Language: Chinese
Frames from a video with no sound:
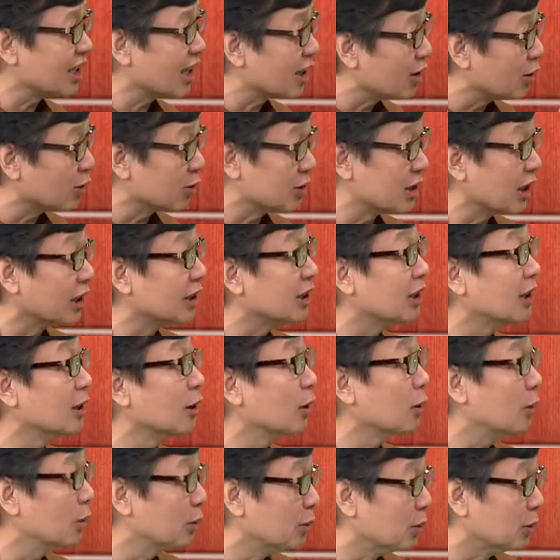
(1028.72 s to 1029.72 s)
家有钱的人的
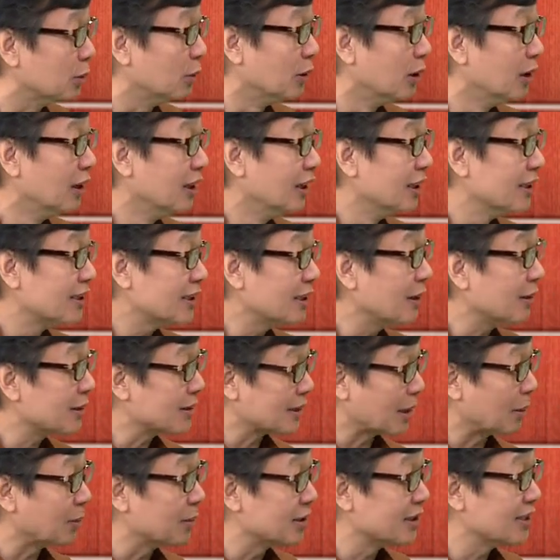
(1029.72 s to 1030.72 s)
苦。这样
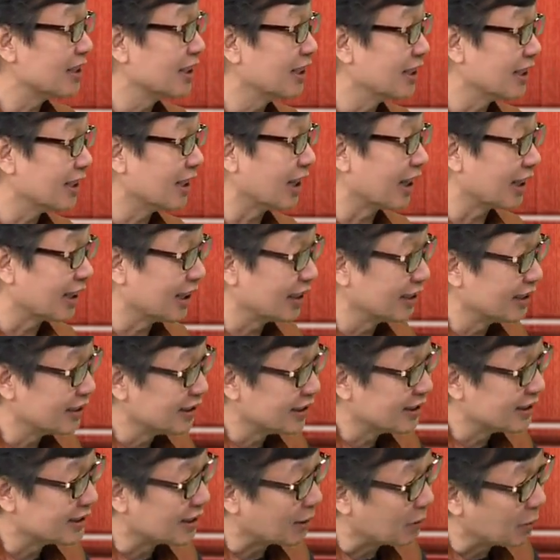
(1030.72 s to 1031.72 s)
咱们心里也
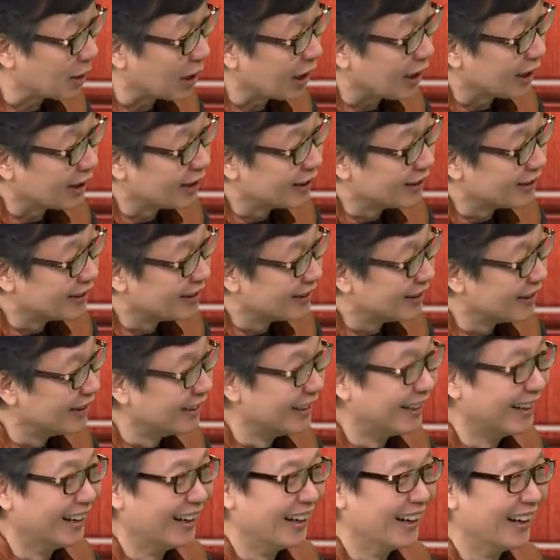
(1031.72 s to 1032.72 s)
怎么样？没
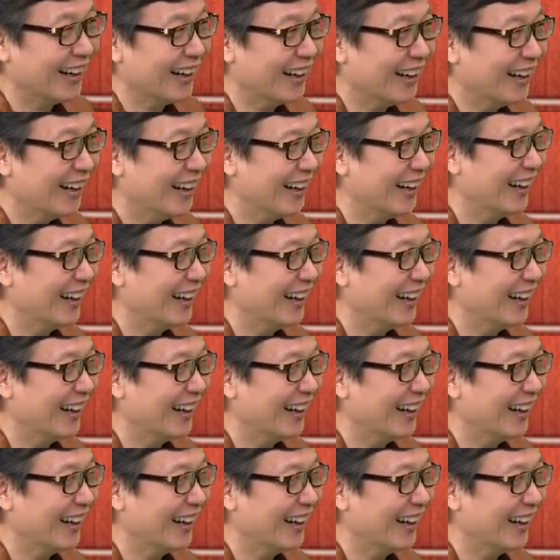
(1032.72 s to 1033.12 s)
没没没